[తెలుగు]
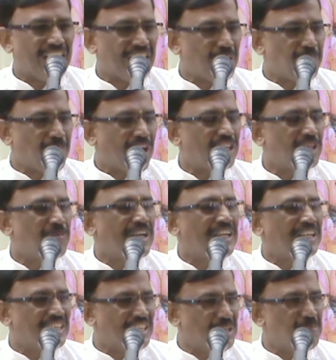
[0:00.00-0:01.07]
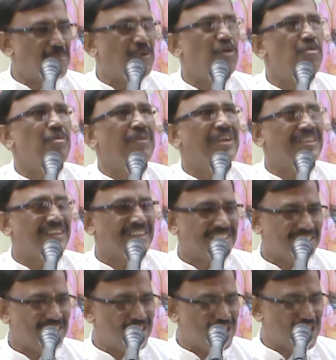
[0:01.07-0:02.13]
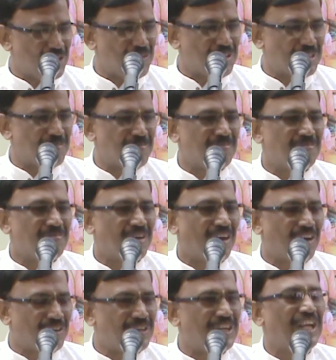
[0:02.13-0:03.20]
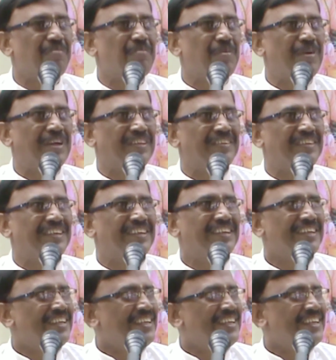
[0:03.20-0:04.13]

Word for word: ఆయన పాదమైన ఈ భూమి మీద ఈ జీవితం అనుగ్రహింపబడింది